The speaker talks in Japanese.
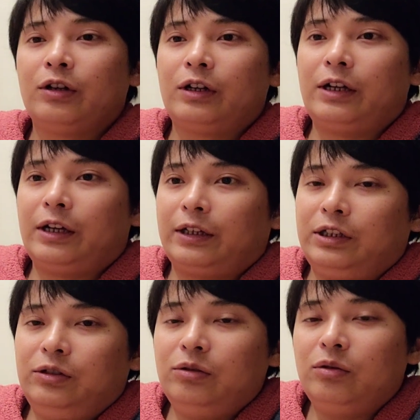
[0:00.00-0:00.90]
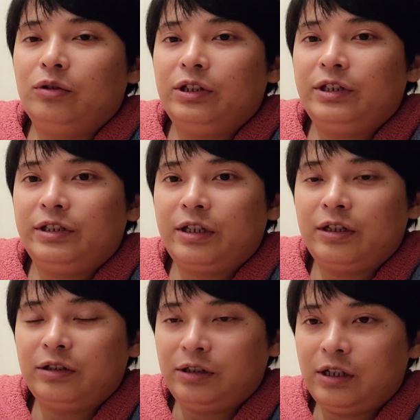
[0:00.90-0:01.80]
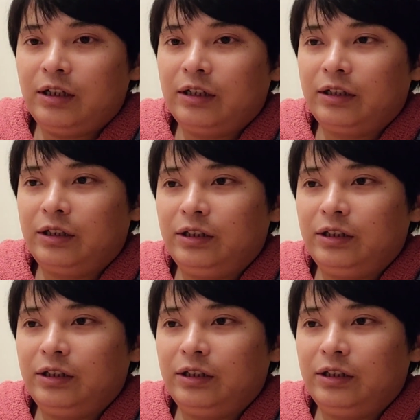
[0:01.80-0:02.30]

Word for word: えー、昨日一斉にね、